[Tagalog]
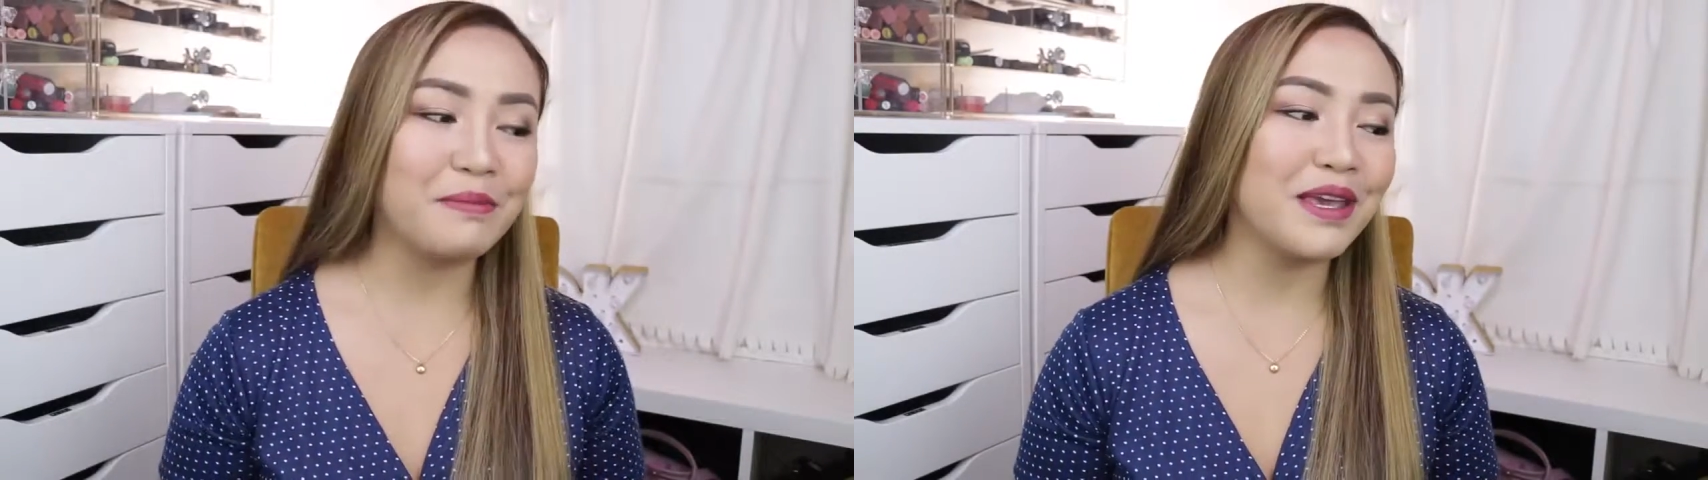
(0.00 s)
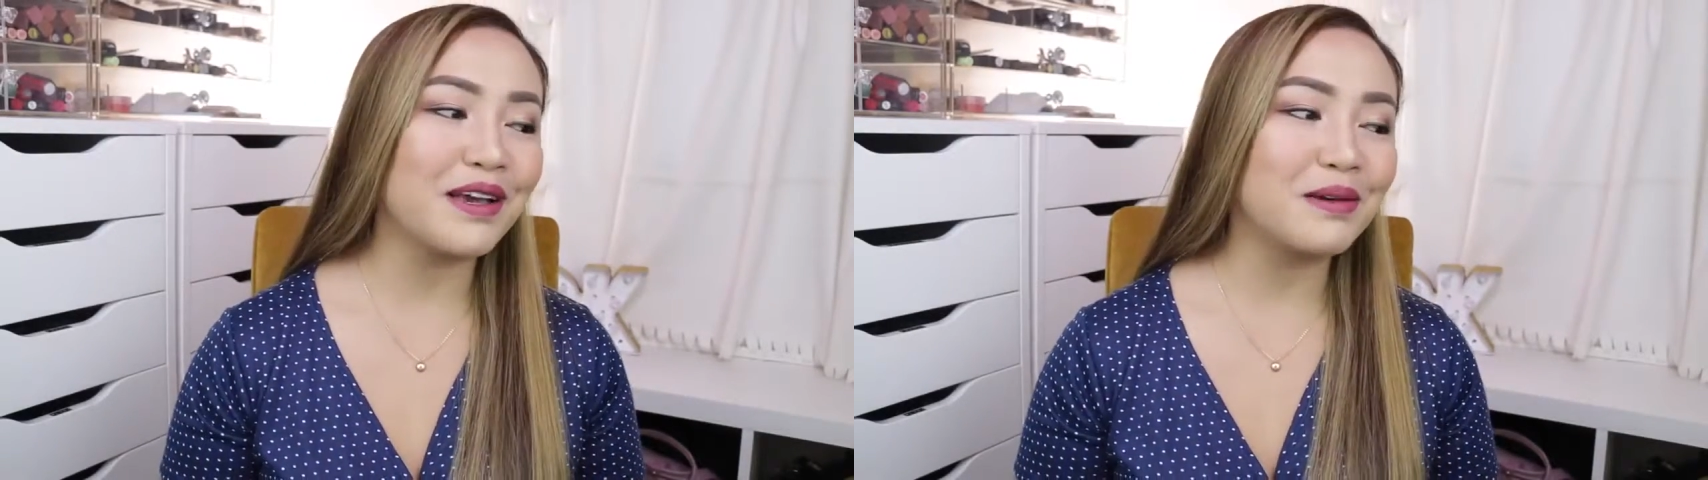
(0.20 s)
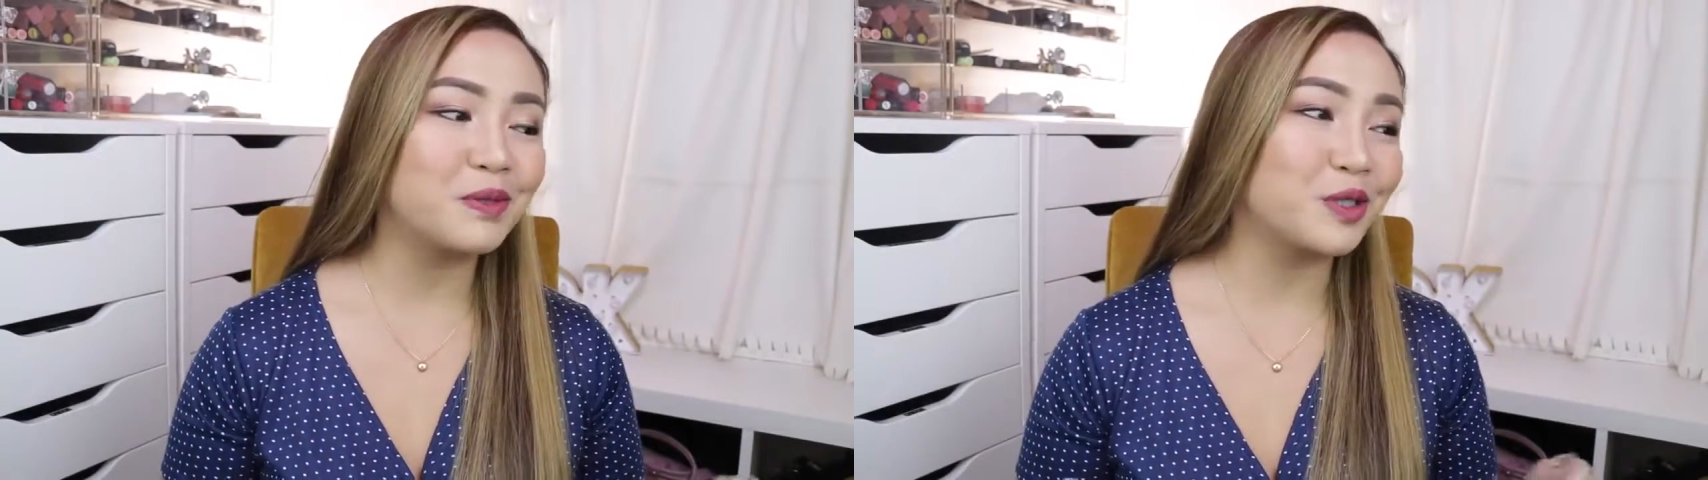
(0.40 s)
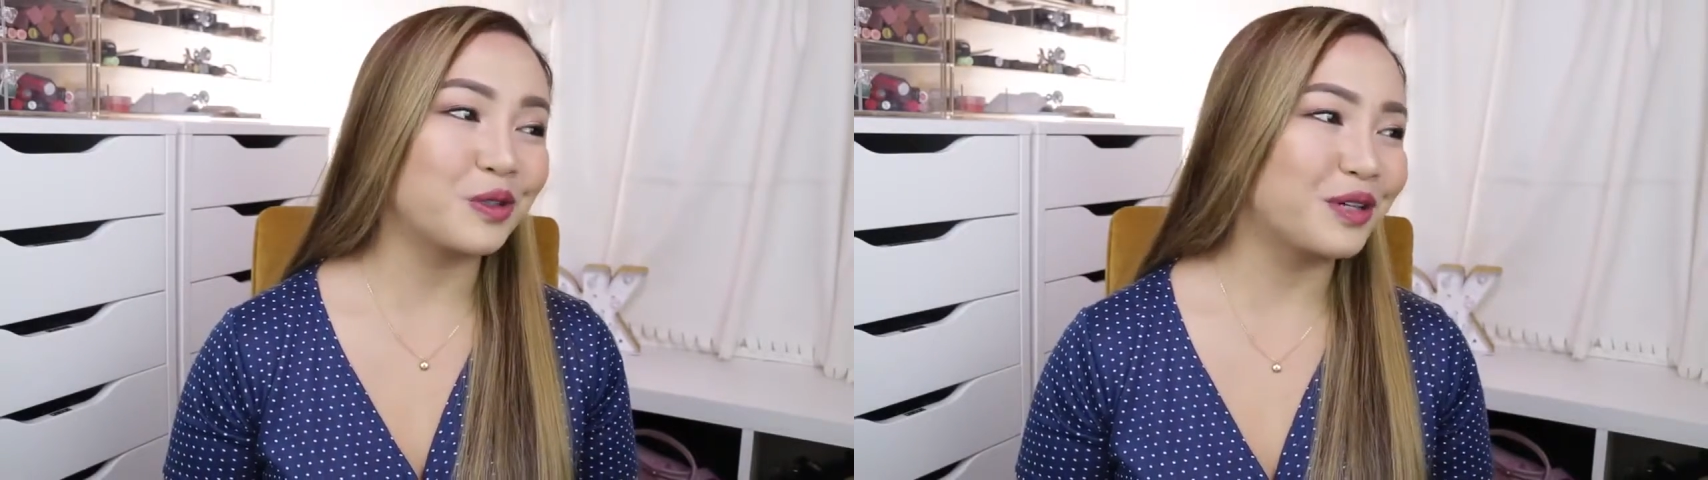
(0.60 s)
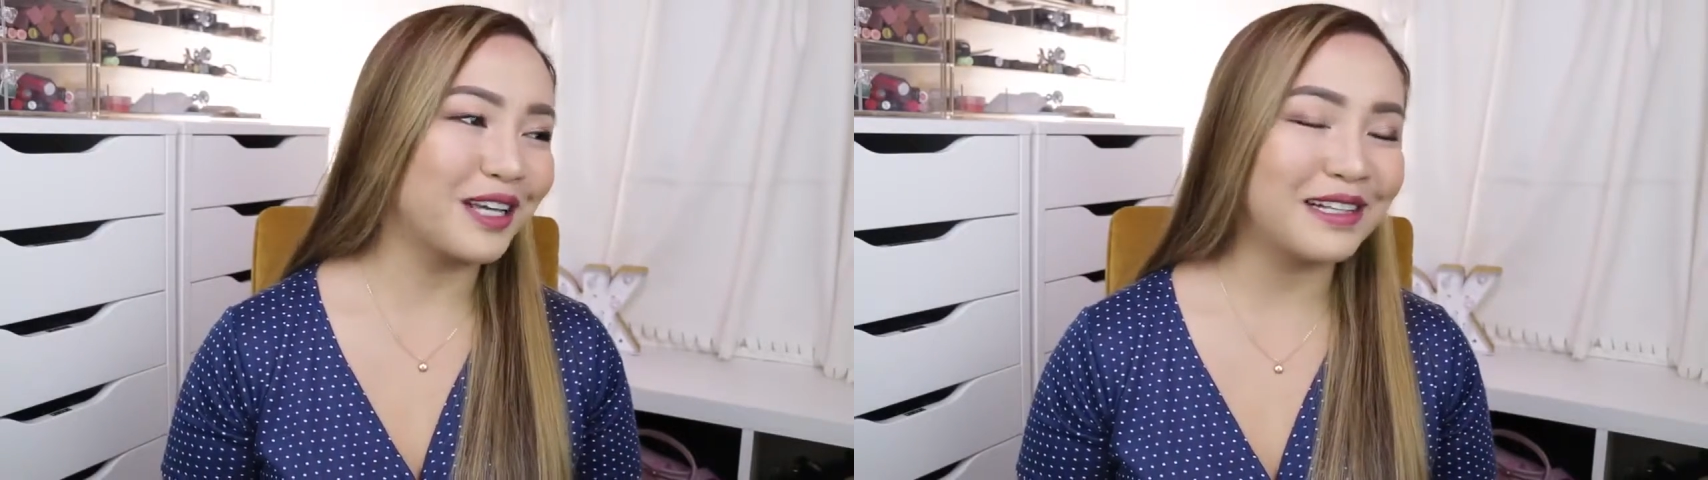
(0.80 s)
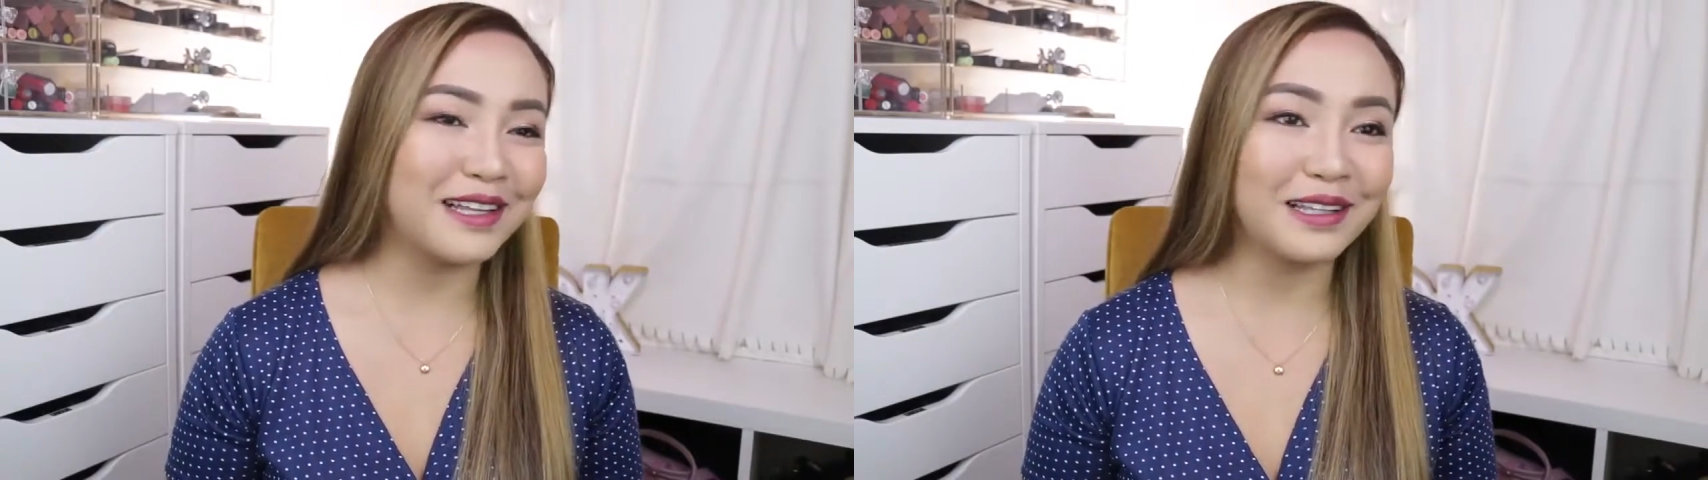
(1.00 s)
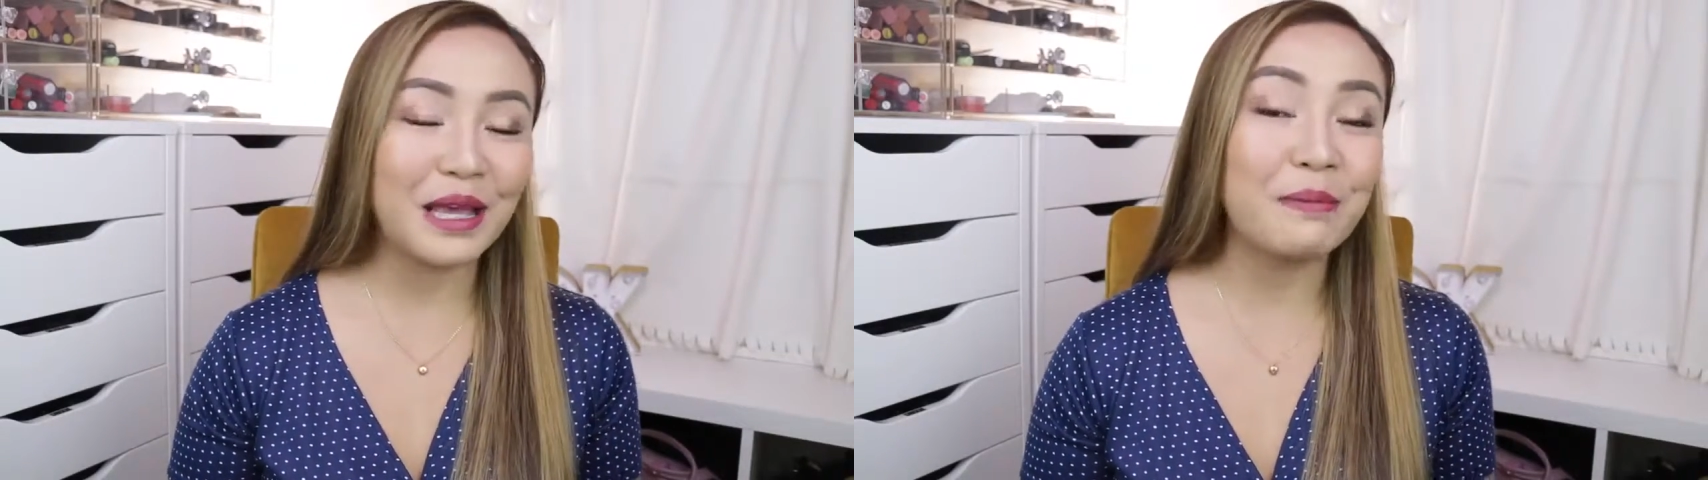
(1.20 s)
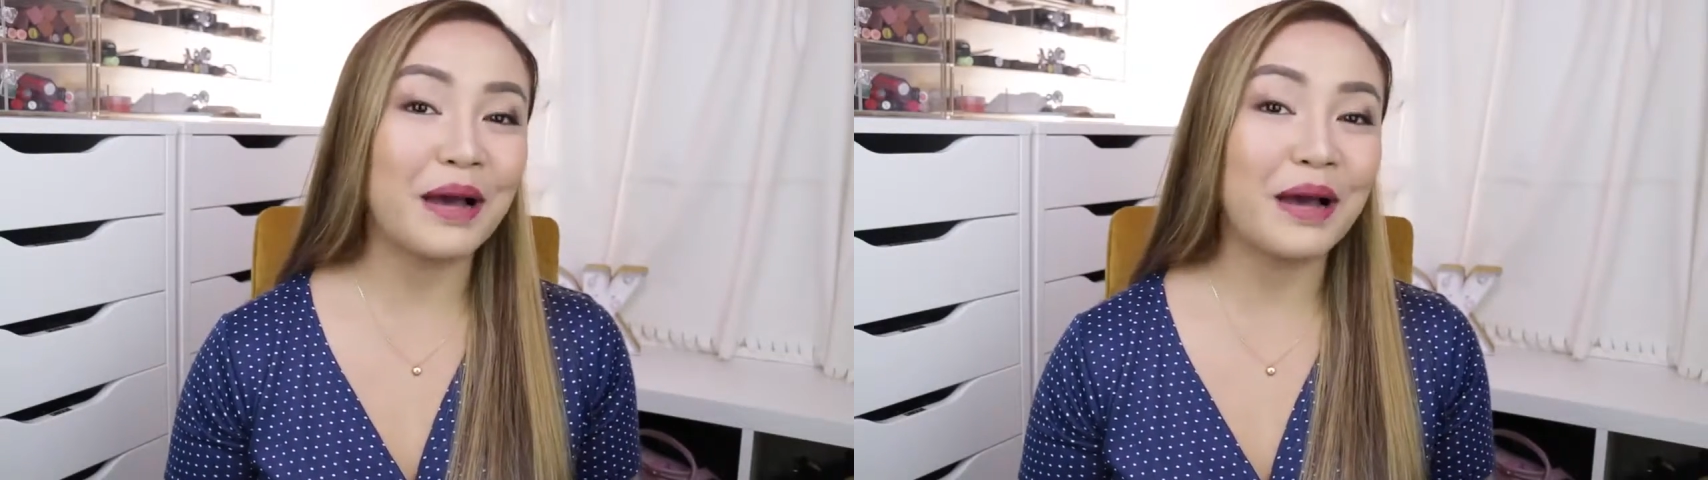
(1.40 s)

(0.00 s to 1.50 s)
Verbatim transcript: makeup tutorial natin.